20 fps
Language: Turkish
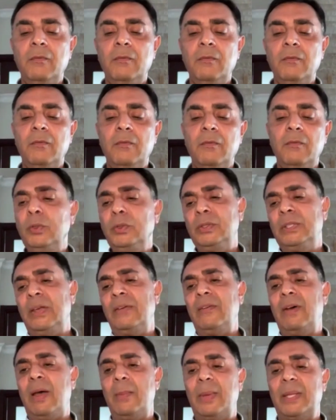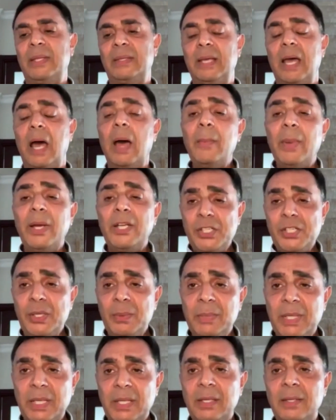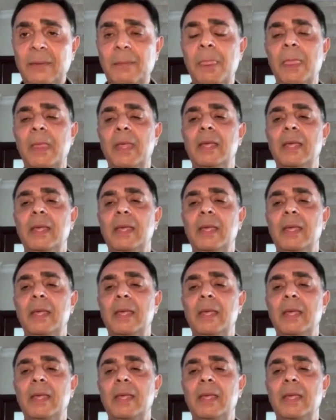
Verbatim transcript: Ve bu devam etti. Ama şimdi